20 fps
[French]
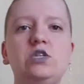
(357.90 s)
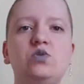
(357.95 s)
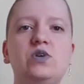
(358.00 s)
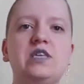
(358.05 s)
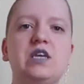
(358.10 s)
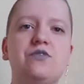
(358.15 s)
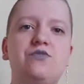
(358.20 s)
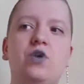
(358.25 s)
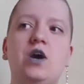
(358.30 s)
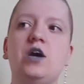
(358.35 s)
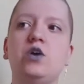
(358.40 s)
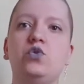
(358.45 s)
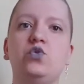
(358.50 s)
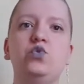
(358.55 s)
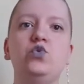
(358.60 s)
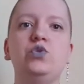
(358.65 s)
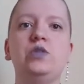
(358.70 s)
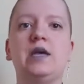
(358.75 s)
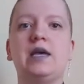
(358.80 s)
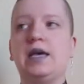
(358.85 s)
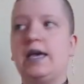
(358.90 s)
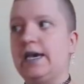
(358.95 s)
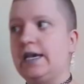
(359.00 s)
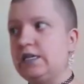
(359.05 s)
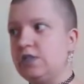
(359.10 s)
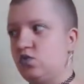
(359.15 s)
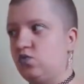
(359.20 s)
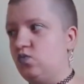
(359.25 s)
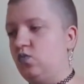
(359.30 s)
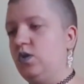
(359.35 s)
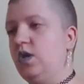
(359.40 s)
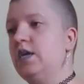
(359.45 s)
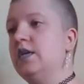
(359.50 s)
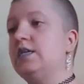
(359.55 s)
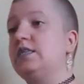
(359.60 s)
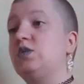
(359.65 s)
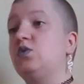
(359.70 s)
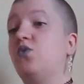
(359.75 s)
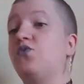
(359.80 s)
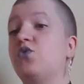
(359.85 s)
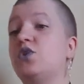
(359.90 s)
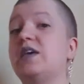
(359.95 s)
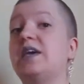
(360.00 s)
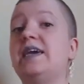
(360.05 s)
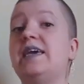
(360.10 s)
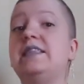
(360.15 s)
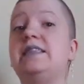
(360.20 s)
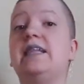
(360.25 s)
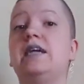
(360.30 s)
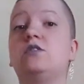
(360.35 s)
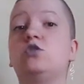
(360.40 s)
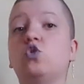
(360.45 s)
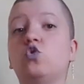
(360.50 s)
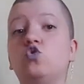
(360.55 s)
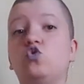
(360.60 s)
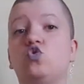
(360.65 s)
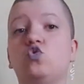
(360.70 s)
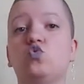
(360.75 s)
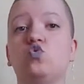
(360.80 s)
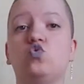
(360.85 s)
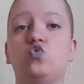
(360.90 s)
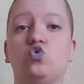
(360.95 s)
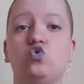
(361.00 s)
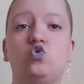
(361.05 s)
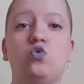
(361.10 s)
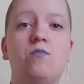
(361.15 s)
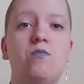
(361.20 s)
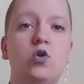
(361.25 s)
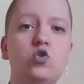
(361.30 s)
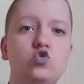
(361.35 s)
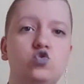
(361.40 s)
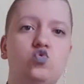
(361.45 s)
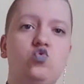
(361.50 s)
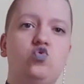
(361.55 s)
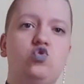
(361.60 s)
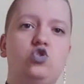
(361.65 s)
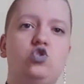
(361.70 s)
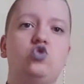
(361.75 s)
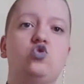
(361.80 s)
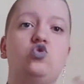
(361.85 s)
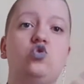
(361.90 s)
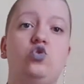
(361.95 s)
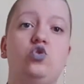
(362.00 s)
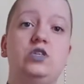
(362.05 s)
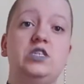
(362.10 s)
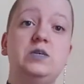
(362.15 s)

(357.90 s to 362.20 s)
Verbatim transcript: il doit y avoir une raison. Si on veut créer de la tension sur ce mensonge, sur le